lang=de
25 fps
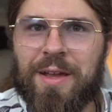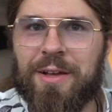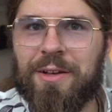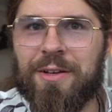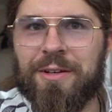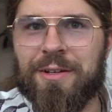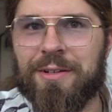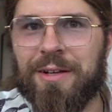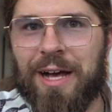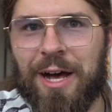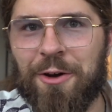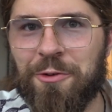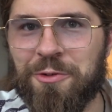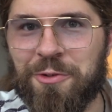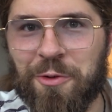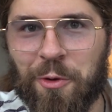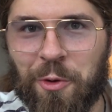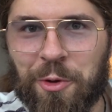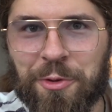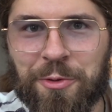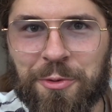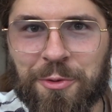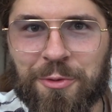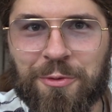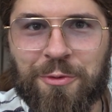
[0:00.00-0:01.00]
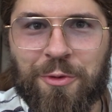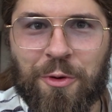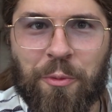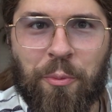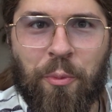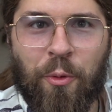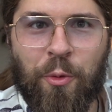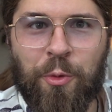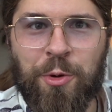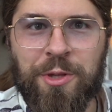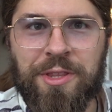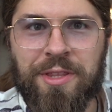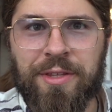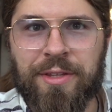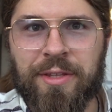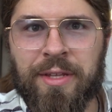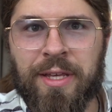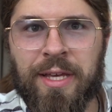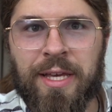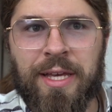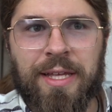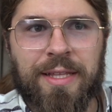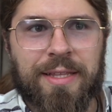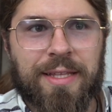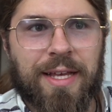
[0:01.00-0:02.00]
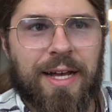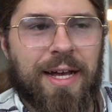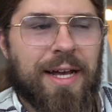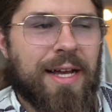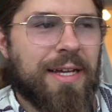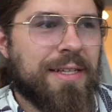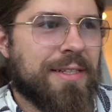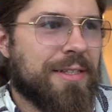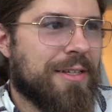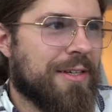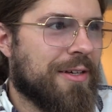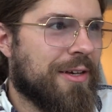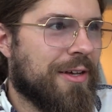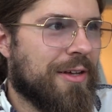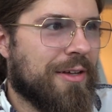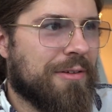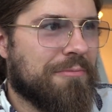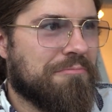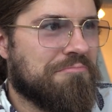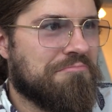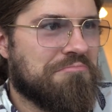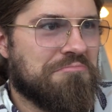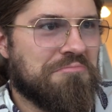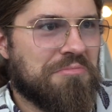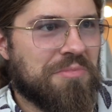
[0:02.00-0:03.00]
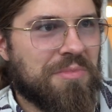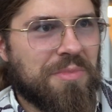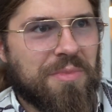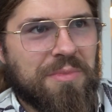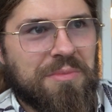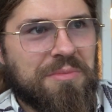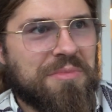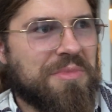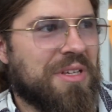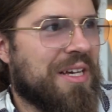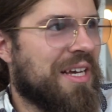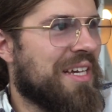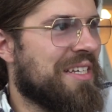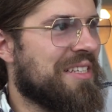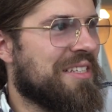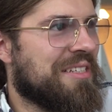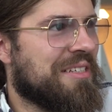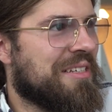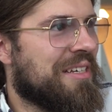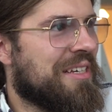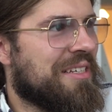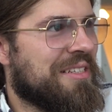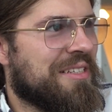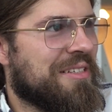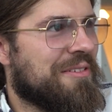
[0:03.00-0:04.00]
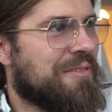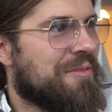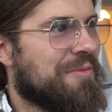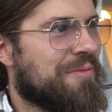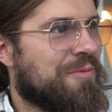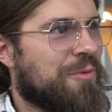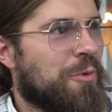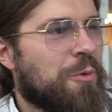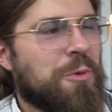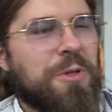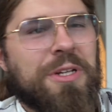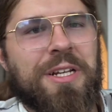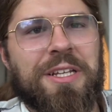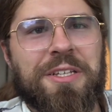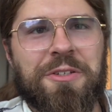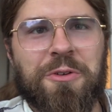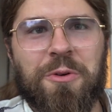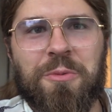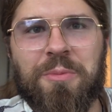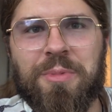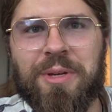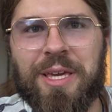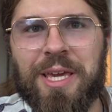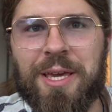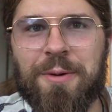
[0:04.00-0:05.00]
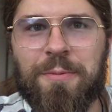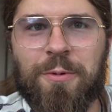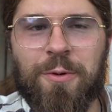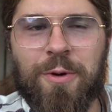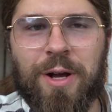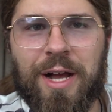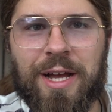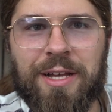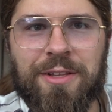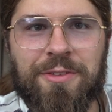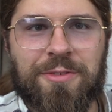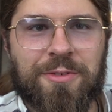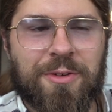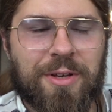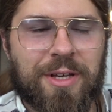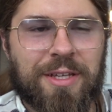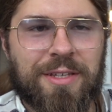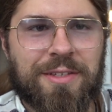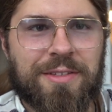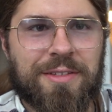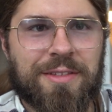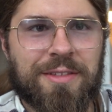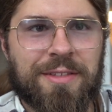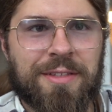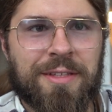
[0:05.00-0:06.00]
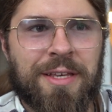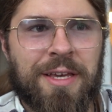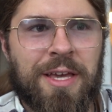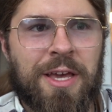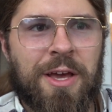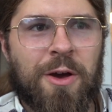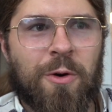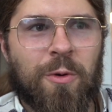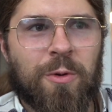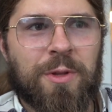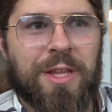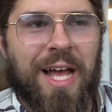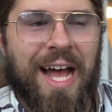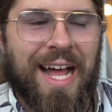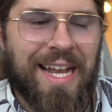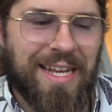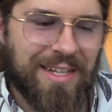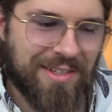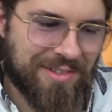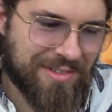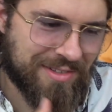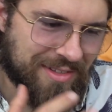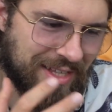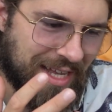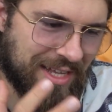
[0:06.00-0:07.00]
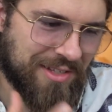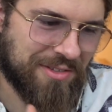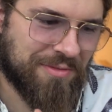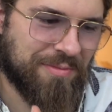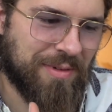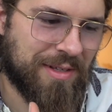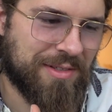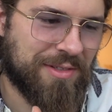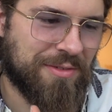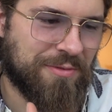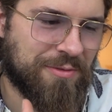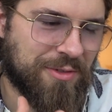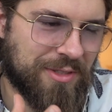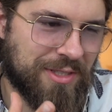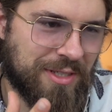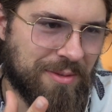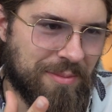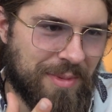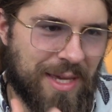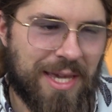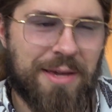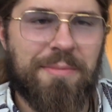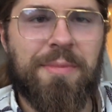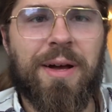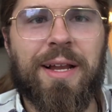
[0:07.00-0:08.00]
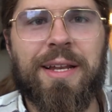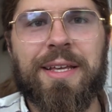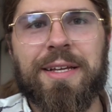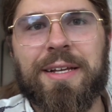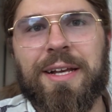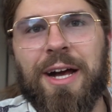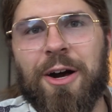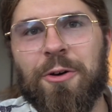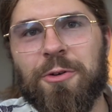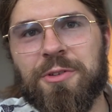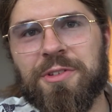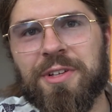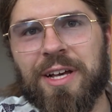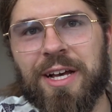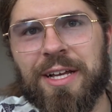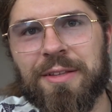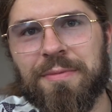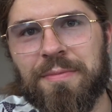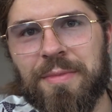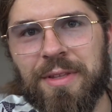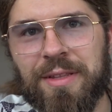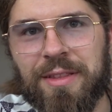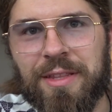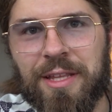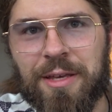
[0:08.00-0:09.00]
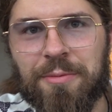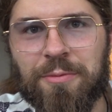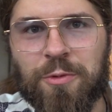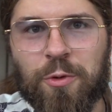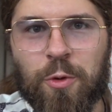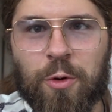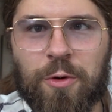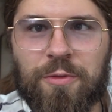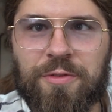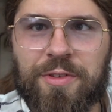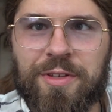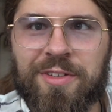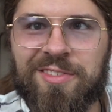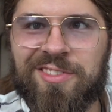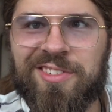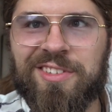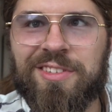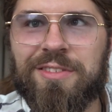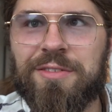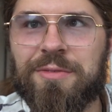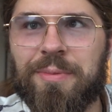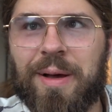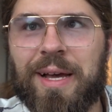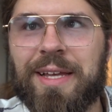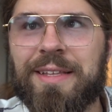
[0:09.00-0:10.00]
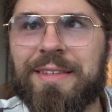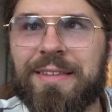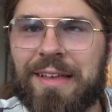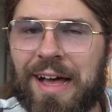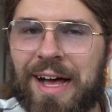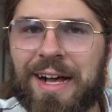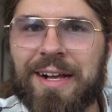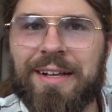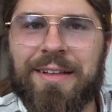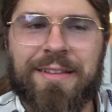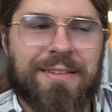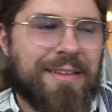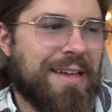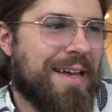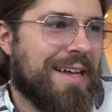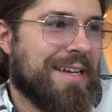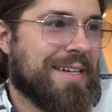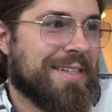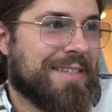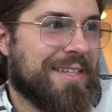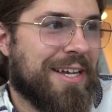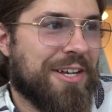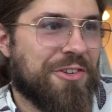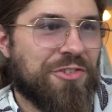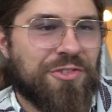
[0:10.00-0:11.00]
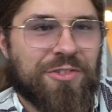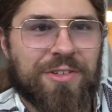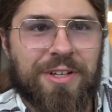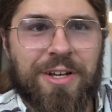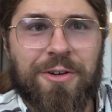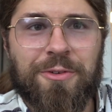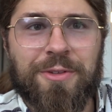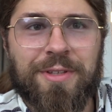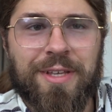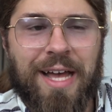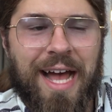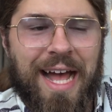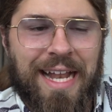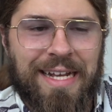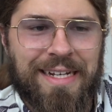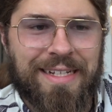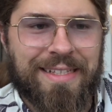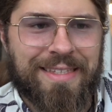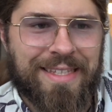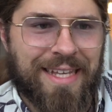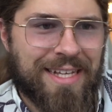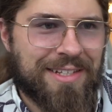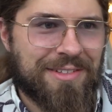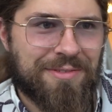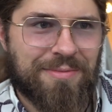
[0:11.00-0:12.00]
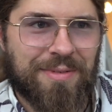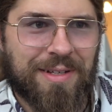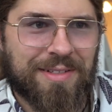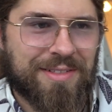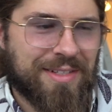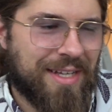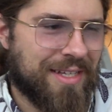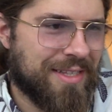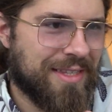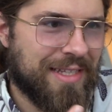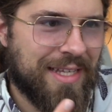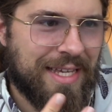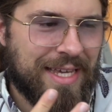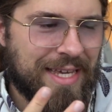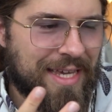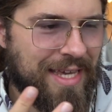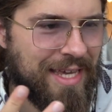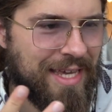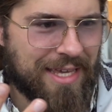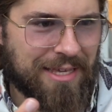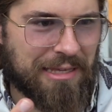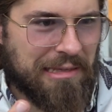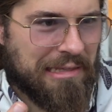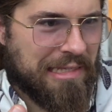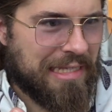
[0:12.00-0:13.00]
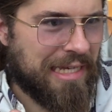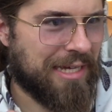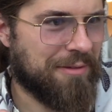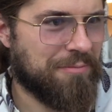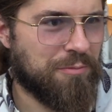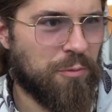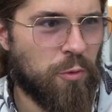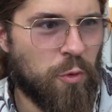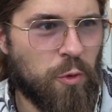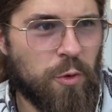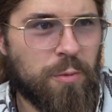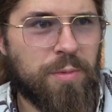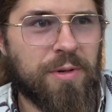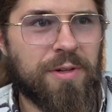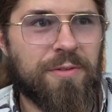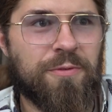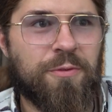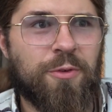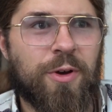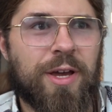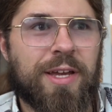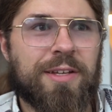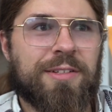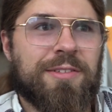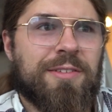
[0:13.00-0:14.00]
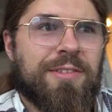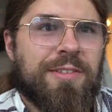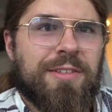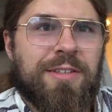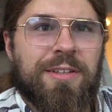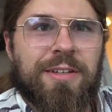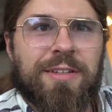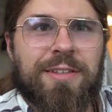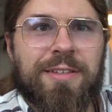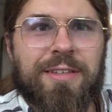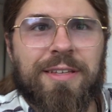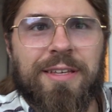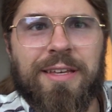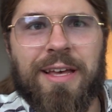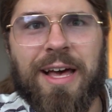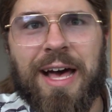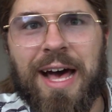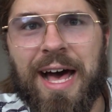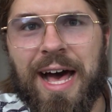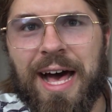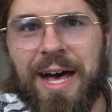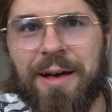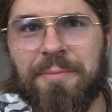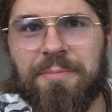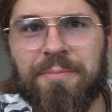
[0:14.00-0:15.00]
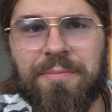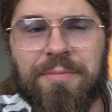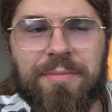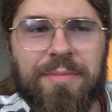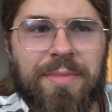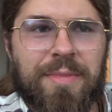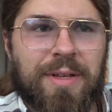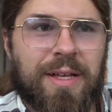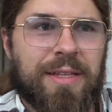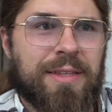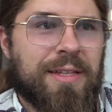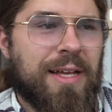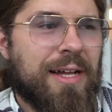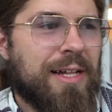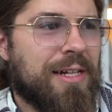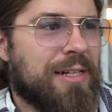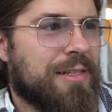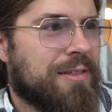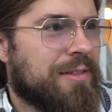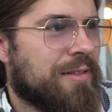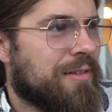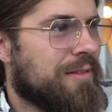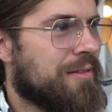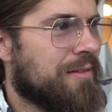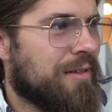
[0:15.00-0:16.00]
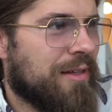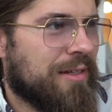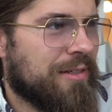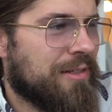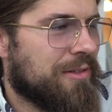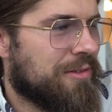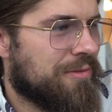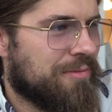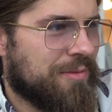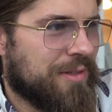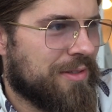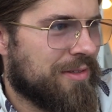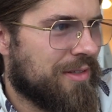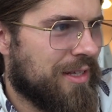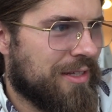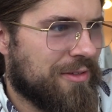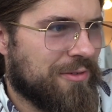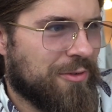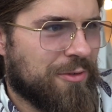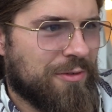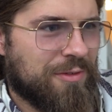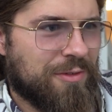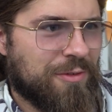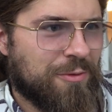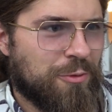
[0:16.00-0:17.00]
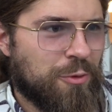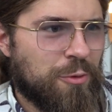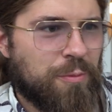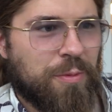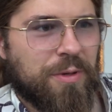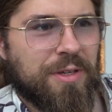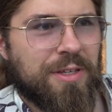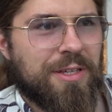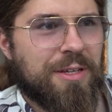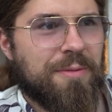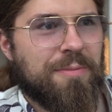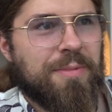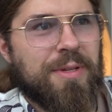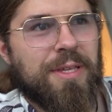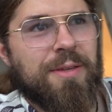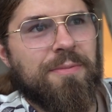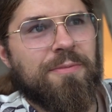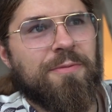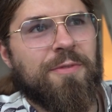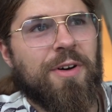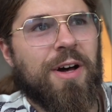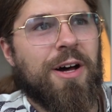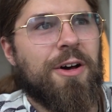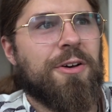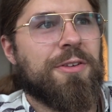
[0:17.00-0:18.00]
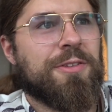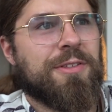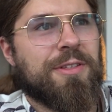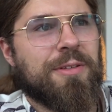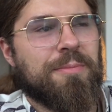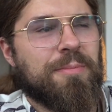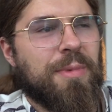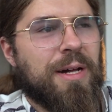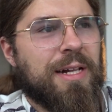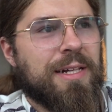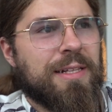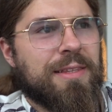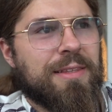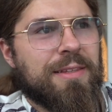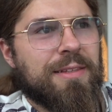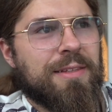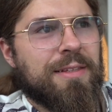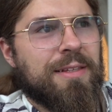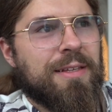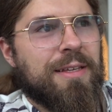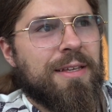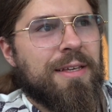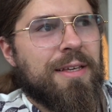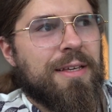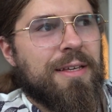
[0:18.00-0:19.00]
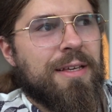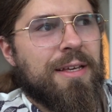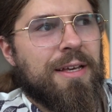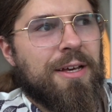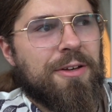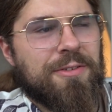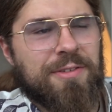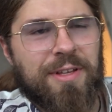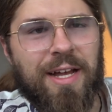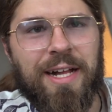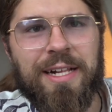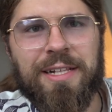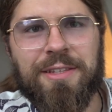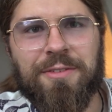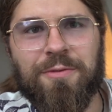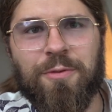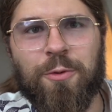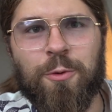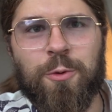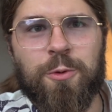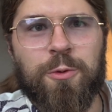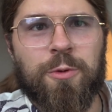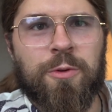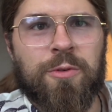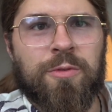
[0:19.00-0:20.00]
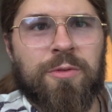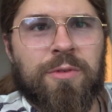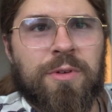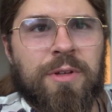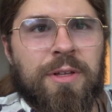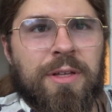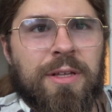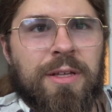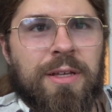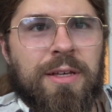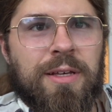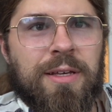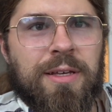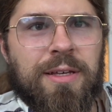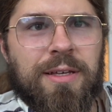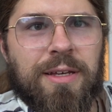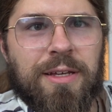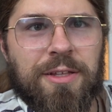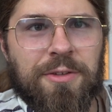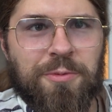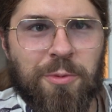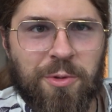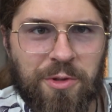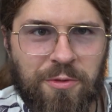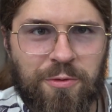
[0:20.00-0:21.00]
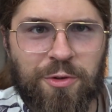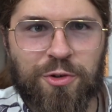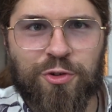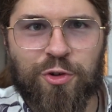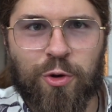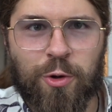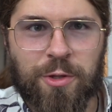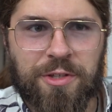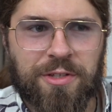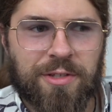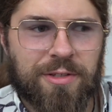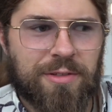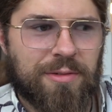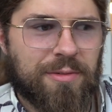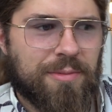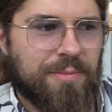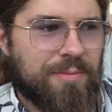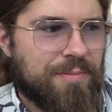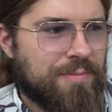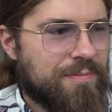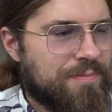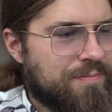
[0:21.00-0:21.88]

äh, Hausordnung verboten, da eine, ja, eine, eine wohnliche Umgebung einzurichten. Und alles das, was sie von ihrem ehemaligen Hausrat mitnehmen durfte, sind zwei Ta Tragetaschen. Ja? Und all das, was an ja, Möbeln vorher existiert haben, an allen, alles, was ansonsten übrig geblieben war aus, dem alten, aus der alten Wohnung, ja, das wurde verschrottet.